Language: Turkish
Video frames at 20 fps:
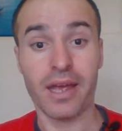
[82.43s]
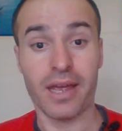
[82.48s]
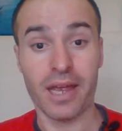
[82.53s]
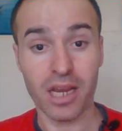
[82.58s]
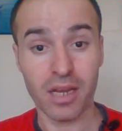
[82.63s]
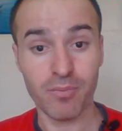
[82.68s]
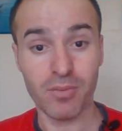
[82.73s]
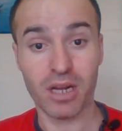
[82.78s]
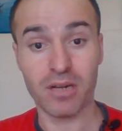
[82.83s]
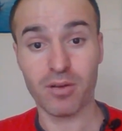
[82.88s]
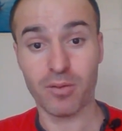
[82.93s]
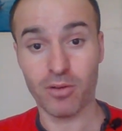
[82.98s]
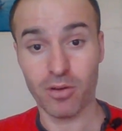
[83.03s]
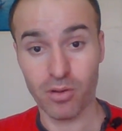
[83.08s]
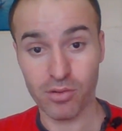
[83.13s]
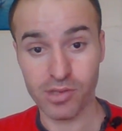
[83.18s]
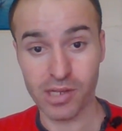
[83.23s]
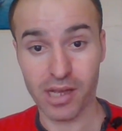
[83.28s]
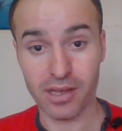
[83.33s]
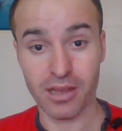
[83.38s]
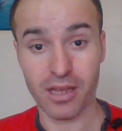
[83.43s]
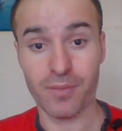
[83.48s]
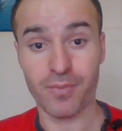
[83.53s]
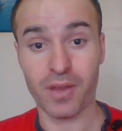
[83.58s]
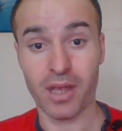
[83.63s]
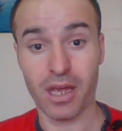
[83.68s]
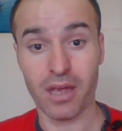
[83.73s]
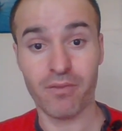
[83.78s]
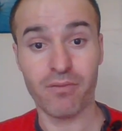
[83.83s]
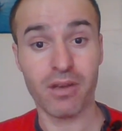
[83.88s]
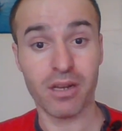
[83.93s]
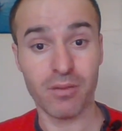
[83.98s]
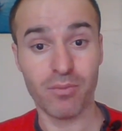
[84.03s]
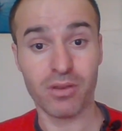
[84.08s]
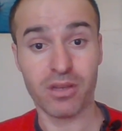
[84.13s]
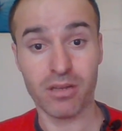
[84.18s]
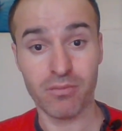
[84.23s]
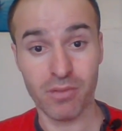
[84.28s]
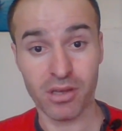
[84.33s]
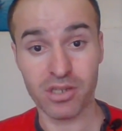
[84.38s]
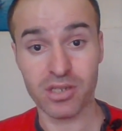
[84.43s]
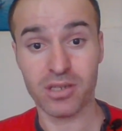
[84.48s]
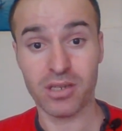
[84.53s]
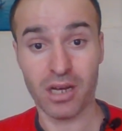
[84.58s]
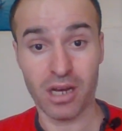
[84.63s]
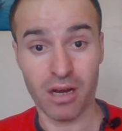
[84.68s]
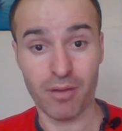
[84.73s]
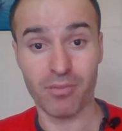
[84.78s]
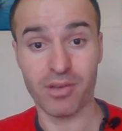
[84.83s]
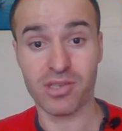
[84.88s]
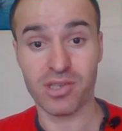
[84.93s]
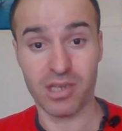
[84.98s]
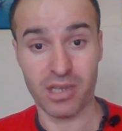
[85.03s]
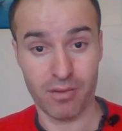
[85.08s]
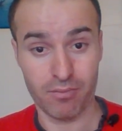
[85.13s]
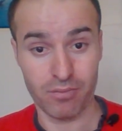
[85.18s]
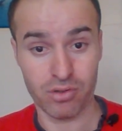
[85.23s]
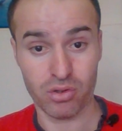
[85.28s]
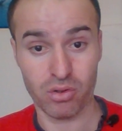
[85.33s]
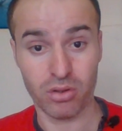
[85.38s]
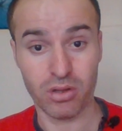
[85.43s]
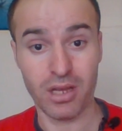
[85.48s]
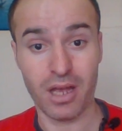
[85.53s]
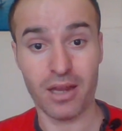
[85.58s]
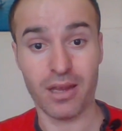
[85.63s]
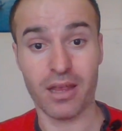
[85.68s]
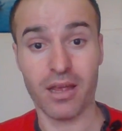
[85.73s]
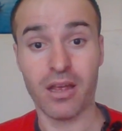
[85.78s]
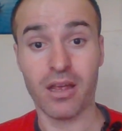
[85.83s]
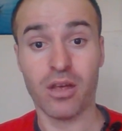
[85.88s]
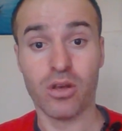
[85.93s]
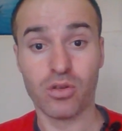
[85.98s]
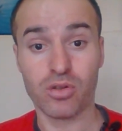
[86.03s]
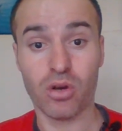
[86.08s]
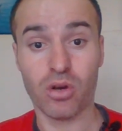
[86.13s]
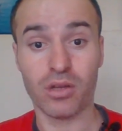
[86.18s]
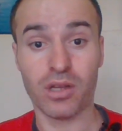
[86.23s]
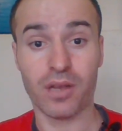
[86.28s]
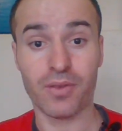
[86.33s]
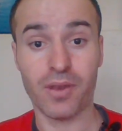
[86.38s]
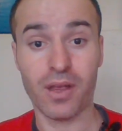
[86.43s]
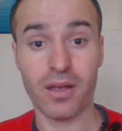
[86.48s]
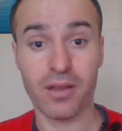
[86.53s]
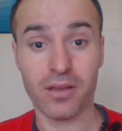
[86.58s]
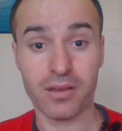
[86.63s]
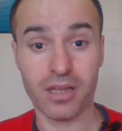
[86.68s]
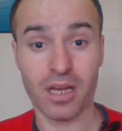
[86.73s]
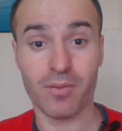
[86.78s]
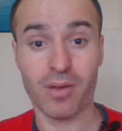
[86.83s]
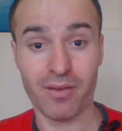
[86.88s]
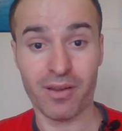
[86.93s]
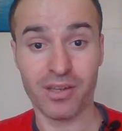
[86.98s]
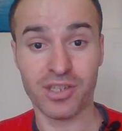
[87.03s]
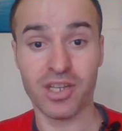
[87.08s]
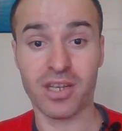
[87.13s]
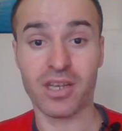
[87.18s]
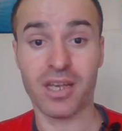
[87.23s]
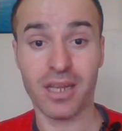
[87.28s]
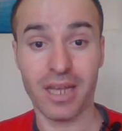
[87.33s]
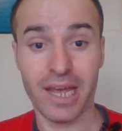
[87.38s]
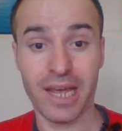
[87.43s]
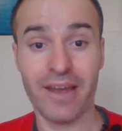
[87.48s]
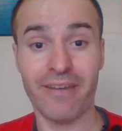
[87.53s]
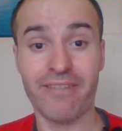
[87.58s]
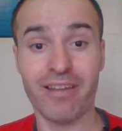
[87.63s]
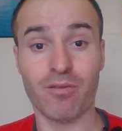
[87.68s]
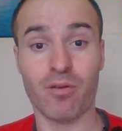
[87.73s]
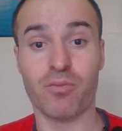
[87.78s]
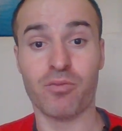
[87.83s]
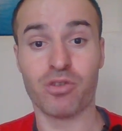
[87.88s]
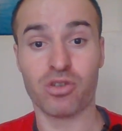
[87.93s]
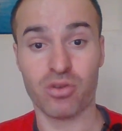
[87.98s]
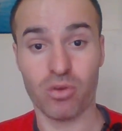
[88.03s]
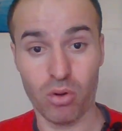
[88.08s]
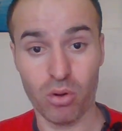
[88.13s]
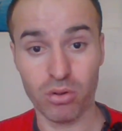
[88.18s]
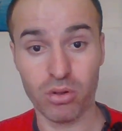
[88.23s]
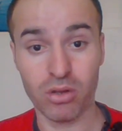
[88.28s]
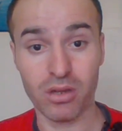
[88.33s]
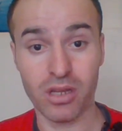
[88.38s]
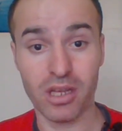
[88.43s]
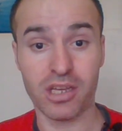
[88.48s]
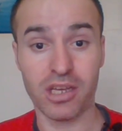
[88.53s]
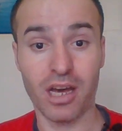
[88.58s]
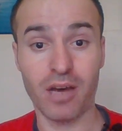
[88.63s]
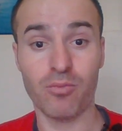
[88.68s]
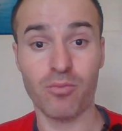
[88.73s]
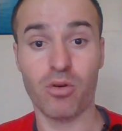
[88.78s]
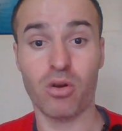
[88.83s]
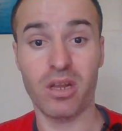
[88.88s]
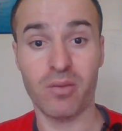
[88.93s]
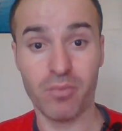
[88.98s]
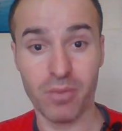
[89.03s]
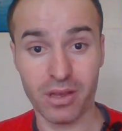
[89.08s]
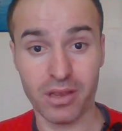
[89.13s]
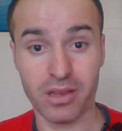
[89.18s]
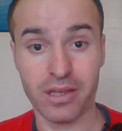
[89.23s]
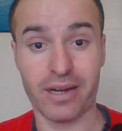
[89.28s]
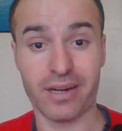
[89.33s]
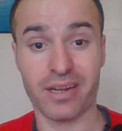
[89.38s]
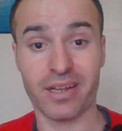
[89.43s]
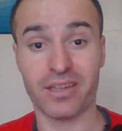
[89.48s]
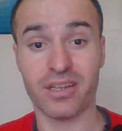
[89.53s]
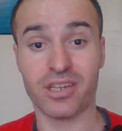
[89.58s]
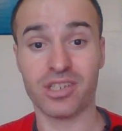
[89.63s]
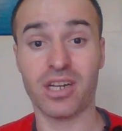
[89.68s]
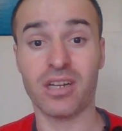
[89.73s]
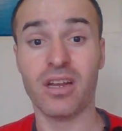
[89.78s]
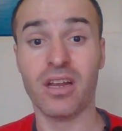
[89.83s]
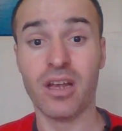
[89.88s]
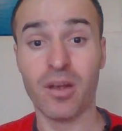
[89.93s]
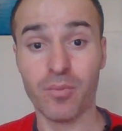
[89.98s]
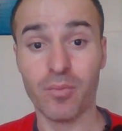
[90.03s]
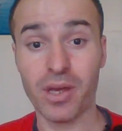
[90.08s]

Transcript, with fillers: Ekber Baba özellikle Enver'i bitirmek için hamlesini yapmış oldu. Yani son anda tam evlenecekken evlenmemiş oldu. Nikah böyle bitti arkadaşlar.